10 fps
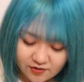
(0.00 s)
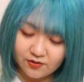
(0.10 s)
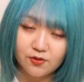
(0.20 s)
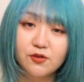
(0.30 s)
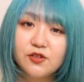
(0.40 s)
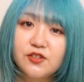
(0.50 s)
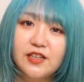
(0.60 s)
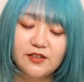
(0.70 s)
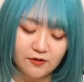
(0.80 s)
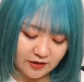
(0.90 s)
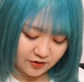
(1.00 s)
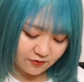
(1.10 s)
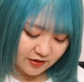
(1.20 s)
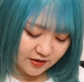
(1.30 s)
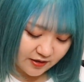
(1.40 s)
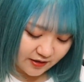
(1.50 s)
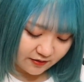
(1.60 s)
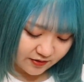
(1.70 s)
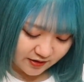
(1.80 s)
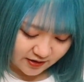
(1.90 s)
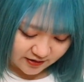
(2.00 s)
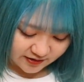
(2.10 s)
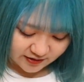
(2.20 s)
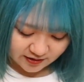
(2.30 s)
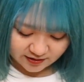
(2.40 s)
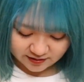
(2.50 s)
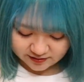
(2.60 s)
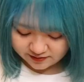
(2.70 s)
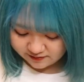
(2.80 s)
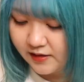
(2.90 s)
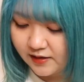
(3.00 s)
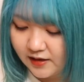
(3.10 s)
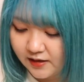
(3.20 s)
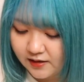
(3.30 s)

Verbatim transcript: ちょっとどういう内容かちょっと忘れたけどさ、ガンさんでやったやつ。じゃあ買っ